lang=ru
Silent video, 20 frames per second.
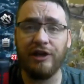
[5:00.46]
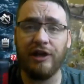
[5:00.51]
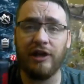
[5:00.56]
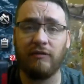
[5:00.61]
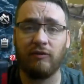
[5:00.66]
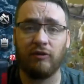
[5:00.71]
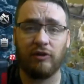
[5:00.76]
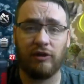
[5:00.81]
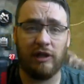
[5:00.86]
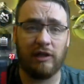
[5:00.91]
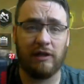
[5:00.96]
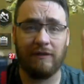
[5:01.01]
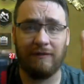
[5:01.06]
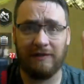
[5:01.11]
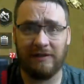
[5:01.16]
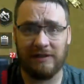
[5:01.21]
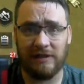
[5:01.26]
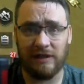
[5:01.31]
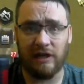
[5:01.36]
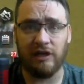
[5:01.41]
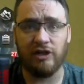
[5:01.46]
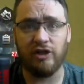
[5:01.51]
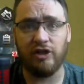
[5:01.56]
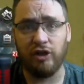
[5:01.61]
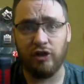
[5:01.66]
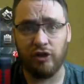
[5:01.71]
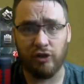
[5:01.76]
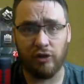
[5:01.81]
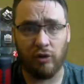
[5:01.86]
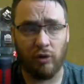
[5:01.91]
нет вот этого
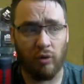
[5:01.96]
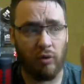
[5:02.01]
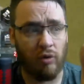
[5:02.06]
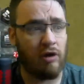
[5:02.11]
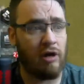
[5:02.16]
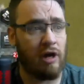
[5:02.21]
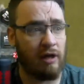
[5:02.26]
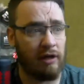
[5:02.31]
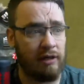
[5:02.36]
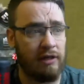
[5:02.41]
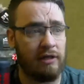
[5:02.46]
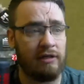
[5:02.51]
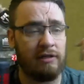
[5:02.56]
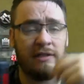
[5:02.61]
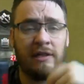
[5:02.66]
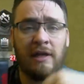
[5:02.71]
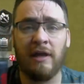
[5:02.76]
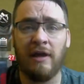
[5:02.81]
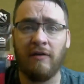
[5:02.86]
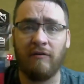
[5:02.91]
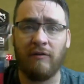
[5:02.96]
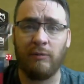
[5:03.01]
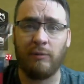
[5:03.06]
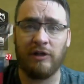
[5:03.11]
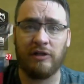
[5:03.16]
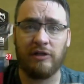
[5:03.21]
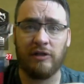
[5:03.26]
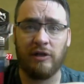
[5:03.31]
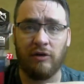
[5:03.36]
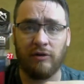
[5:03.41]
срача и склок, как есть в
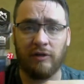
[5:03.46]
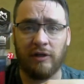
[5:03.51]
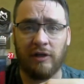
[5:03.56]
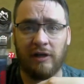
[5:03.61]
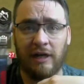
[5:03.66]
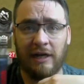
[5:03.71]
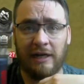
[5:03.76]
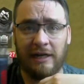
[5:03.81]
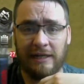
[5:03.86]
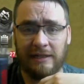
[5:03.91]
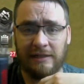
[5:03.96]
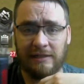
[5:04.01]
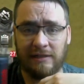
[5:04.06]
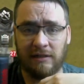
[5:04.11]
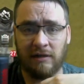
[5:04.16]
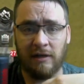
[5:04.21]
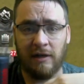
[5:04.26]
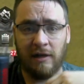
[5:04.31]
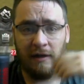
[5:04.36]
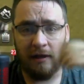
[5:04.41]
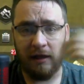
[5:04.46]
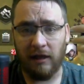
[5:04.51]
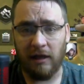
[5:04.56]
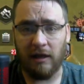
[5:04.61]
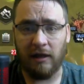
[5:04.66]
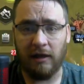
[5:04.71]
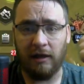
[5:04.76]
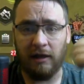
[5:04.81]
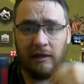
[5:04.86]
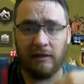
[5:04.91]
определенных альянсах
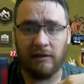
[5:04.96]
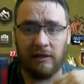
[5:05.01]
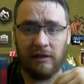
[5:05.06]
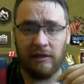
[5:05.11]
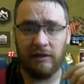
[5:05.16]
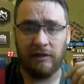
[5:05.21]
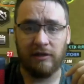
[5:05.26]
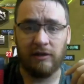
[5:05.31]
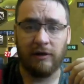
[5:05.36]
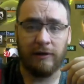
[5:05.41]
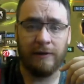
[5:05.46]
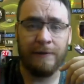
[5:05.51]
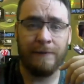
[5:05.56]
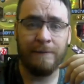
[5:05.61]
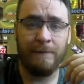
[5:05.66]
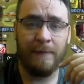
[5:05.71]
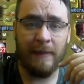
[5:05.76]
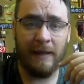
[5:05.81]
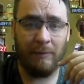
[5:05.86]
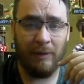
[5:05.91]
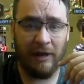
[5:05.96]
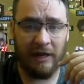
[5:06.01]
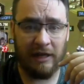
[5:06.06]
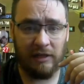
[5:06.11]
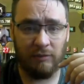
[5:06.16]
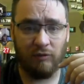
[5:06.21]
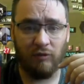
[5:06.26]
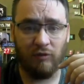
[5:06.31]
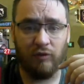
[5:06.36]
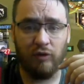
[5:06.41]
э, этой игры.
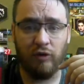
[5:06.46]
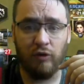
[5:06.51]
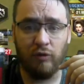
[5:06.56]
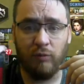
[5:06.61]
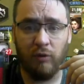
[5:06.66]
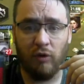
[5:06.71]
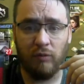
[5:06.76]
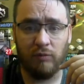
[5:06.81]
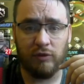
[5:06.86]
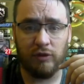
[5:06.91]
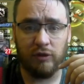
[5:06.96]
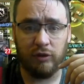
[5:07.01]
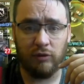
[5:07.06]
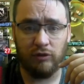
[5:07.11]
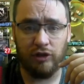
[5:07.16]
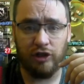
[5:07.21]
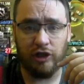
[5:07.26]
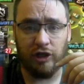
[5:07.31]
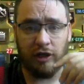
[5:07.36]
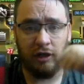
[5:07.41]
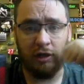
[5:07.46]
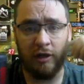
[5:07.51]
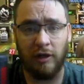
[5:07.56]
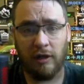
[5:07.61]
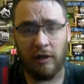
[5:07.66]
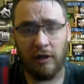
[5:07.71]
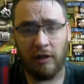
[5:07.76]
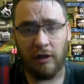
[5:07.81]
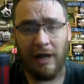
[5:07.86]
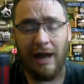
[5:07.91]
Поэтому в любом случае
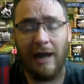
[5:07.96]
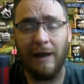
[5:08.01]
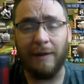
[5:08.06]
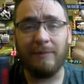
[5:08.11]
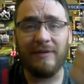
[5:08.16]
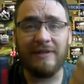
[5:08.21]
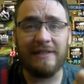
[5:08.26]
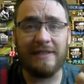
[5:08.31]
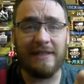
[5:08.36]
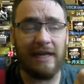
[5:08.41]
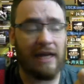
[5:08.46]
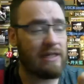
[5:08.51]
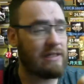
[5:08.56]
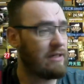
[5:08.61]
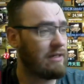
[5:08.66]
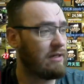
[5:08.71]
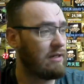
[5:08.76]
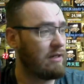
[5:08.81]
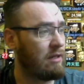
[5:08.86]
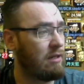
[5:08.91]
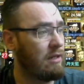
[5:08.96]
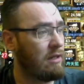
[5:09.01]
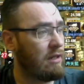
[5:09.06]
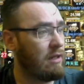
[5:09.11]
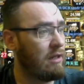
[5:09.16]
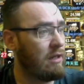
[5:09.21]
обязательно